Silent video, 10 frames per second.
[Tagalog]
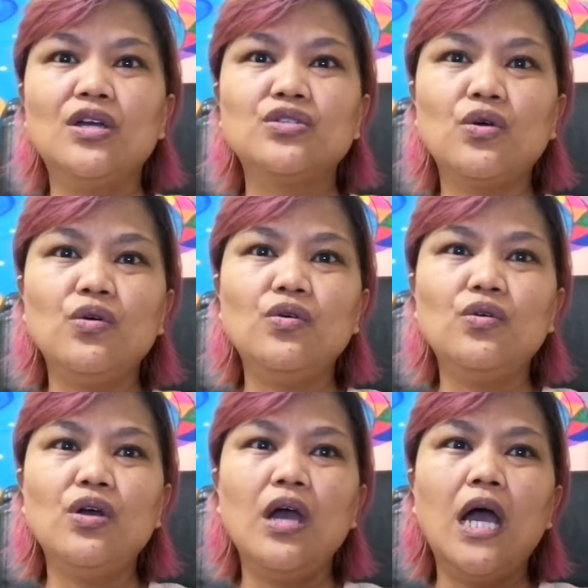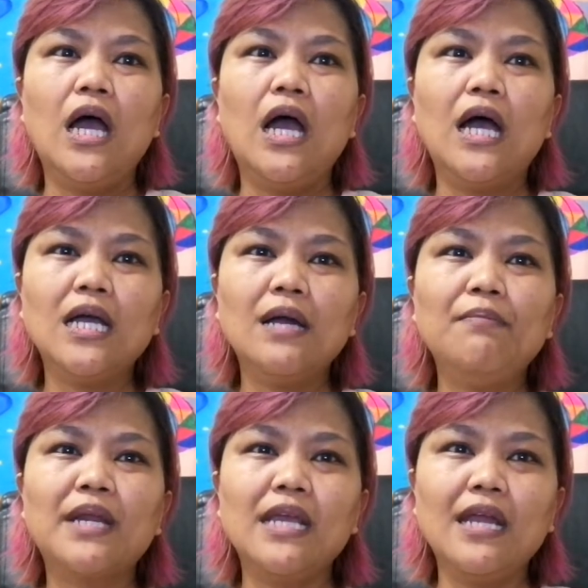So,
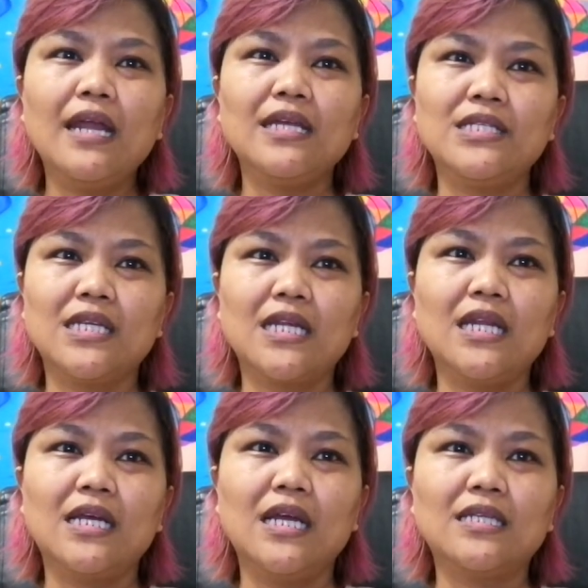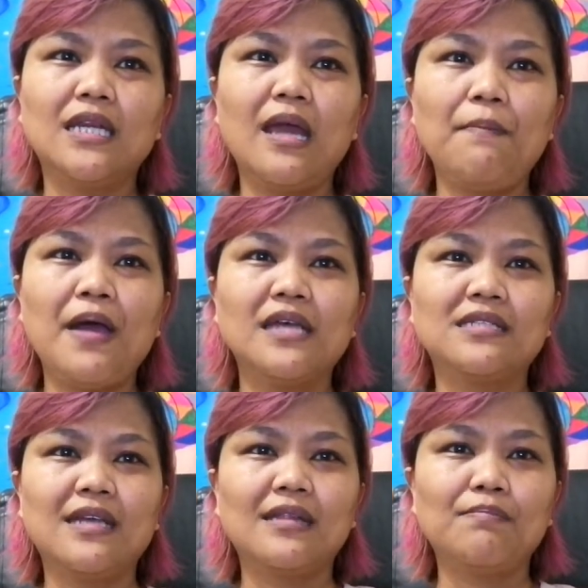hanggang ma-realize niya talaga, the life
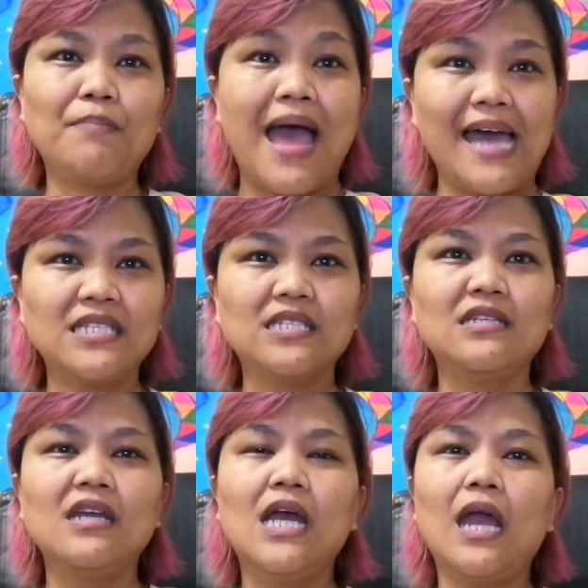has got past.